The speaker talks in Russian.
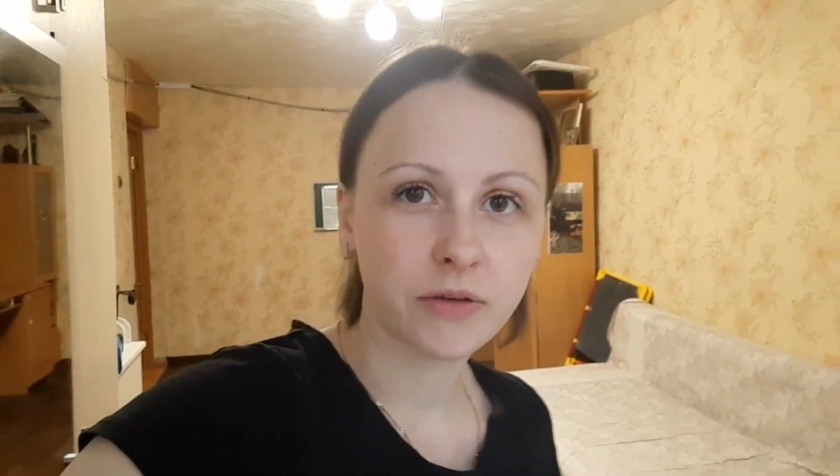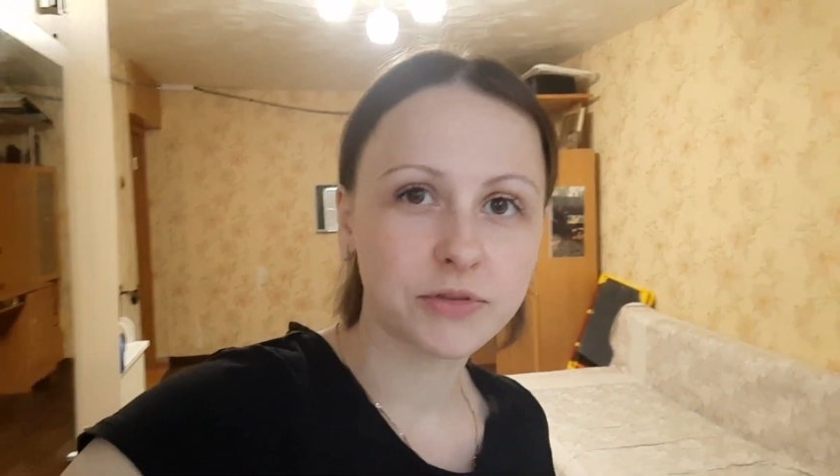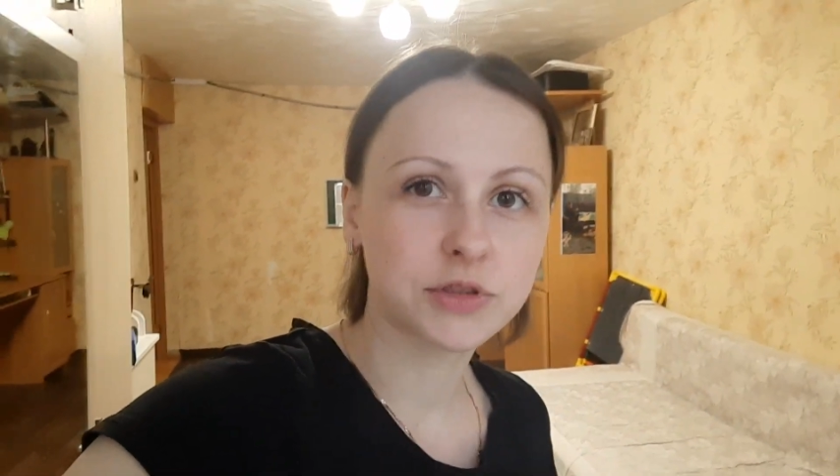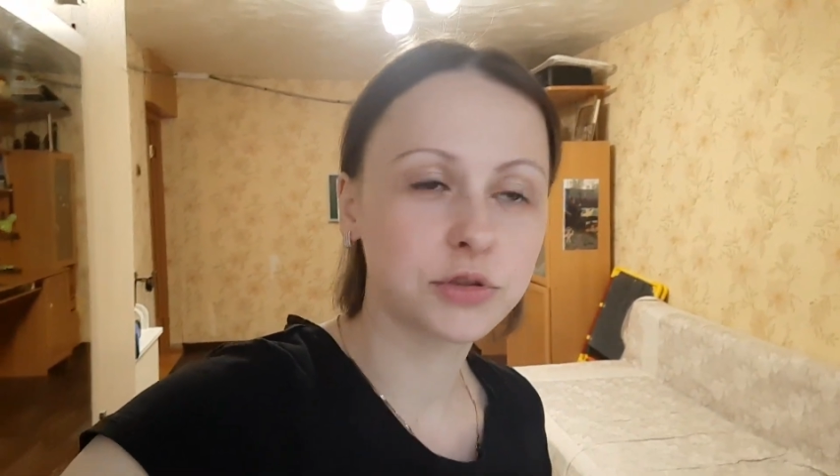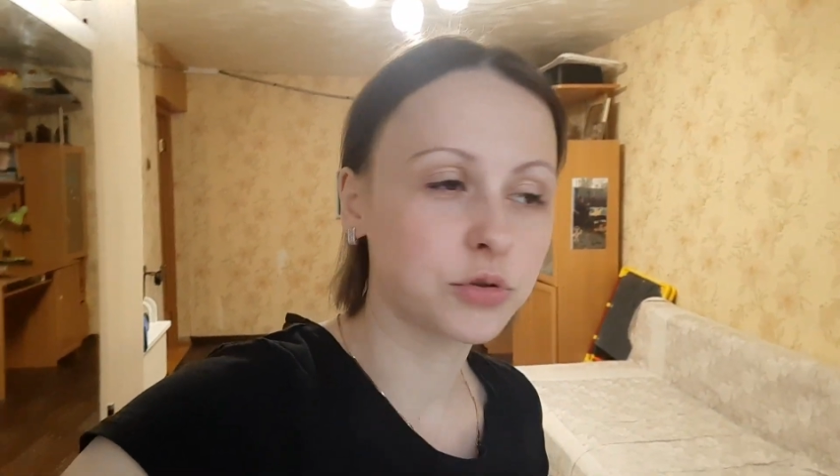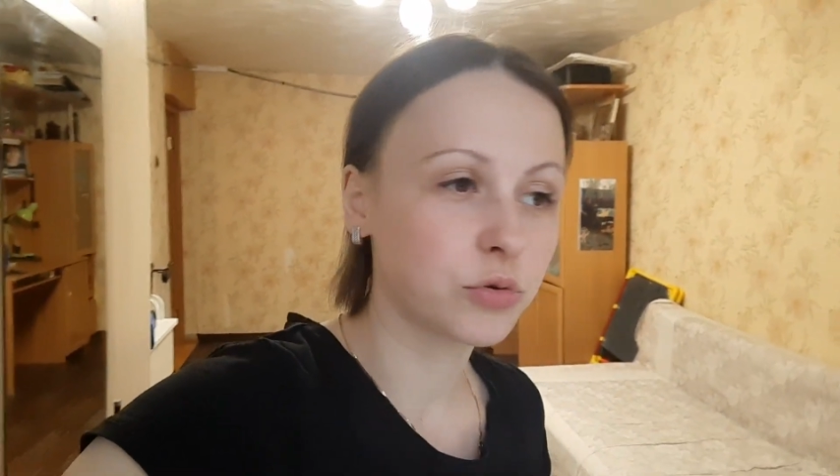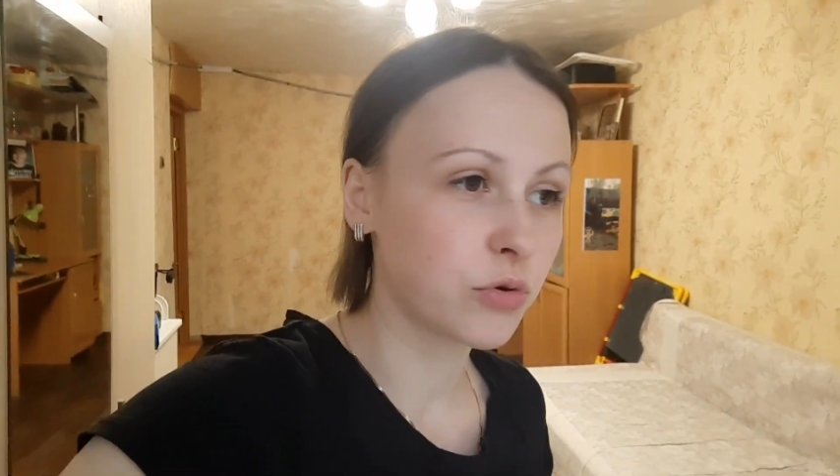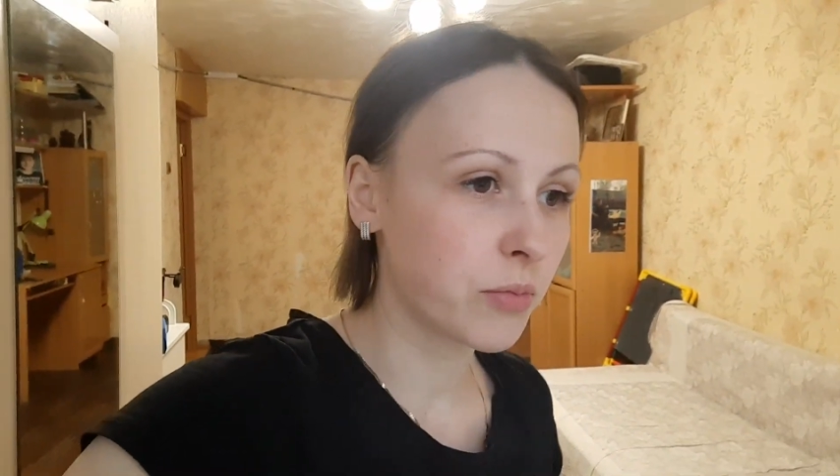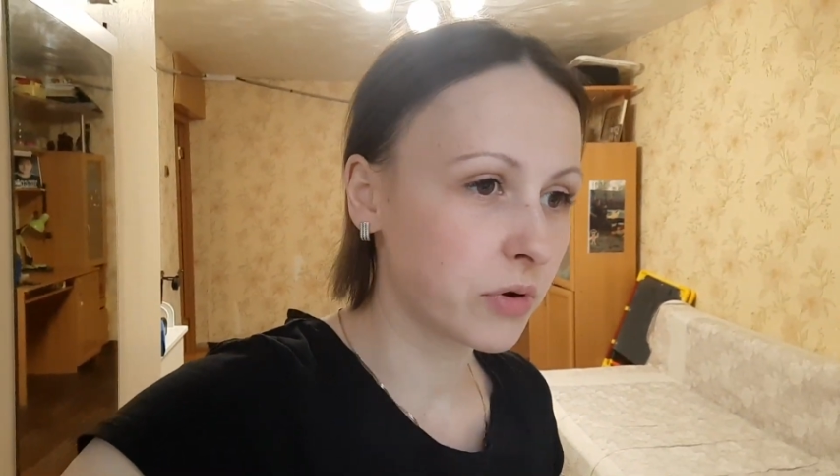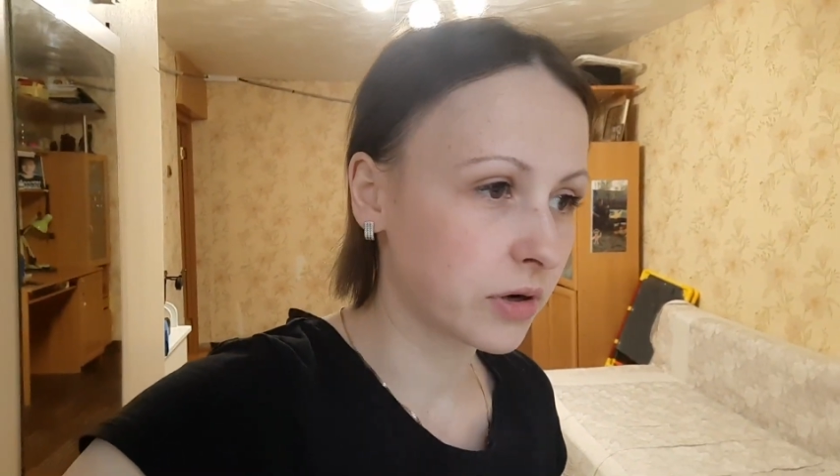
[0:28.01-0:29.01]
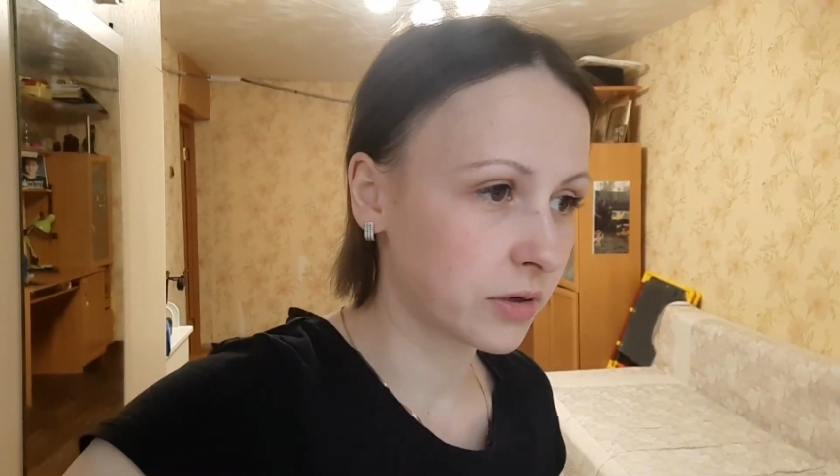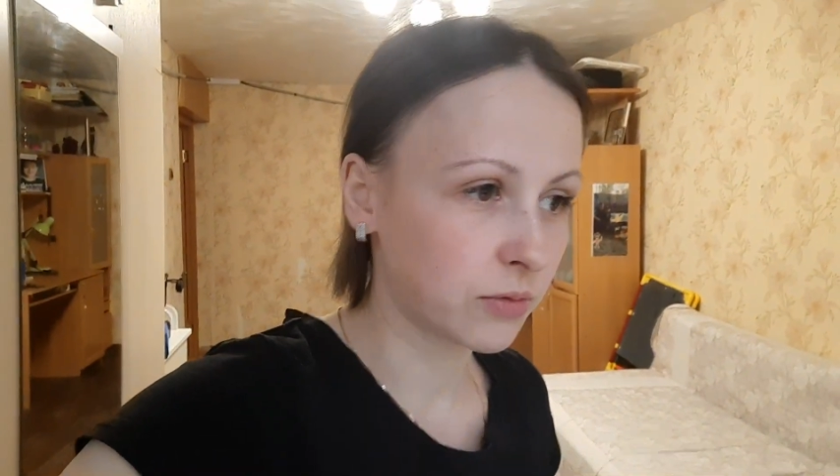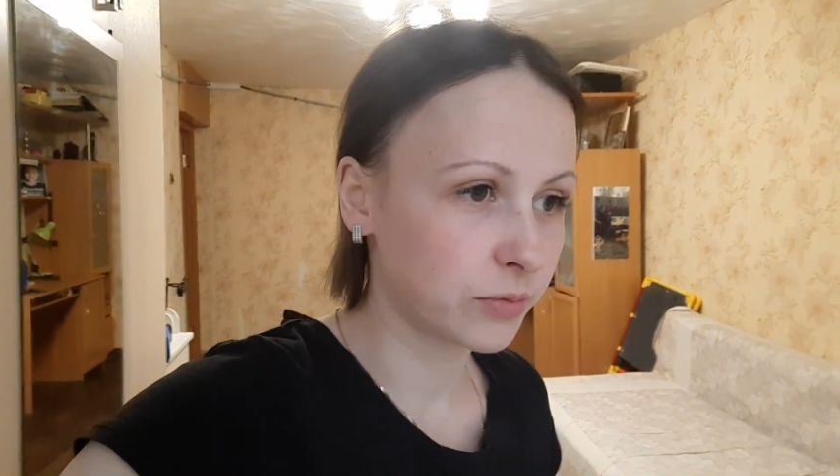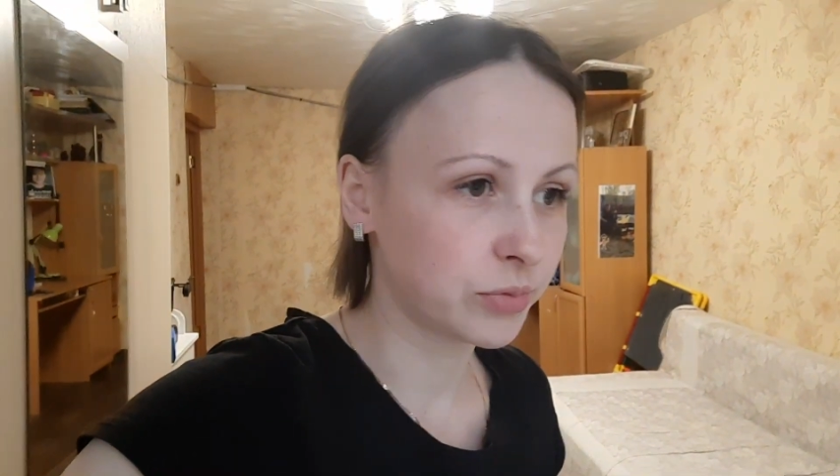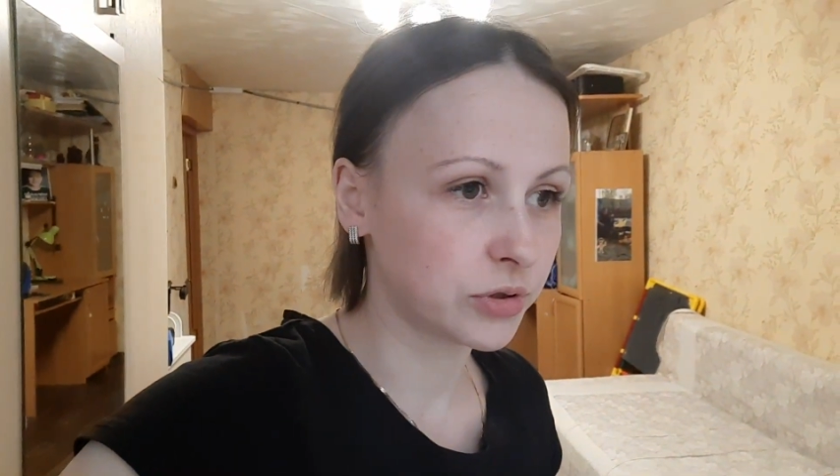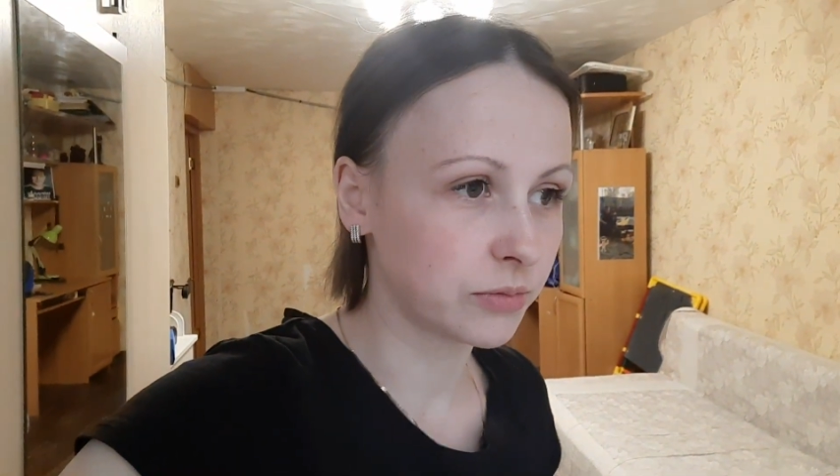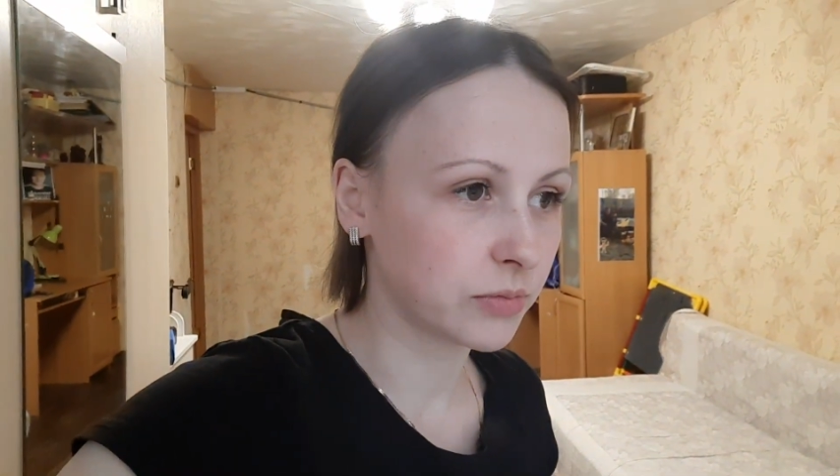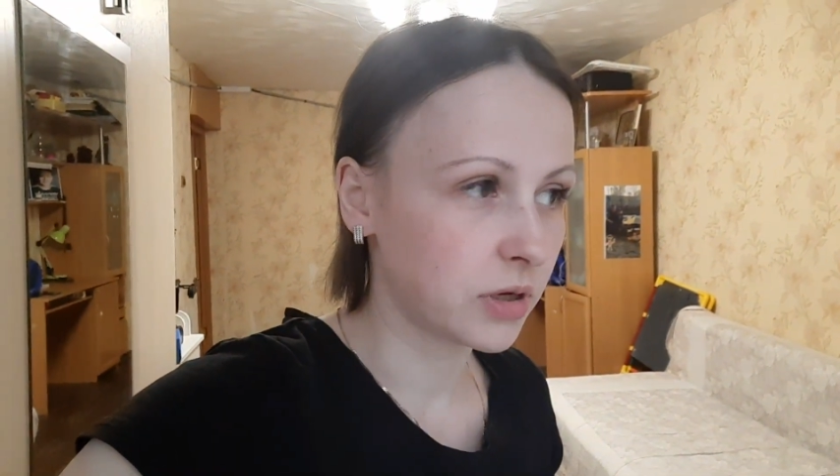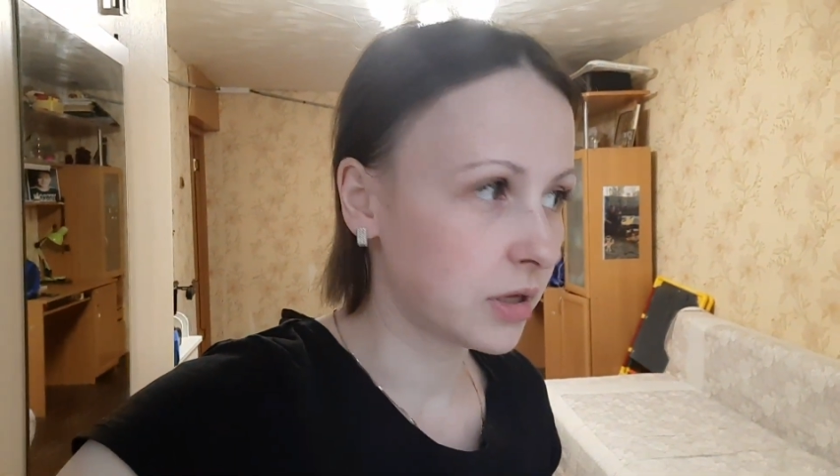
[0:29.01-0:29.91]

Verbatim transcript: в съемках, в общем,